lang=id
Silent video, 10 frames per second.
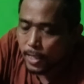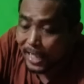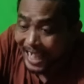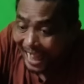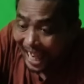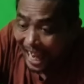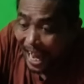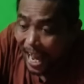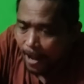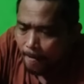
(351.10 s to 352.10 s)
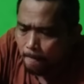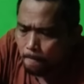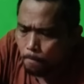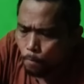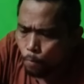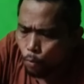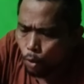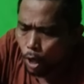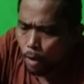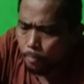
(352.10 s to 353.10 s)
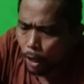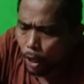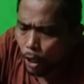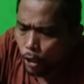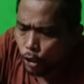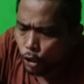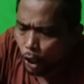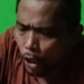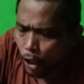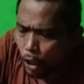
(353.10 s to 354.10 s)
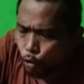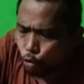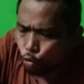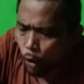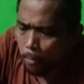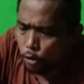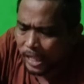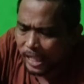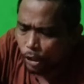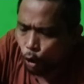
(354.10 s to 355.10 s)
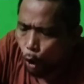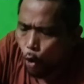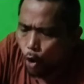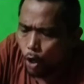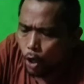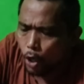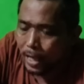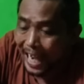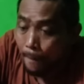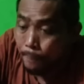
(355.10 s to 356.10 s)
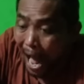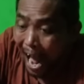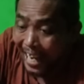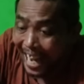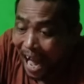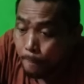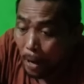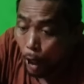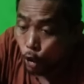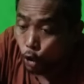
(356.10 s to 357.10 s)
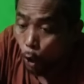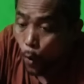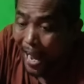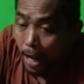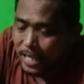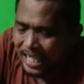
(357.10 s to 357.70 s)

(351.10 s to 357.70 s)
Skater lagi. Ngapain ngasih seragit aja suwe. Nah gitu. Kapa, kapa letok weh.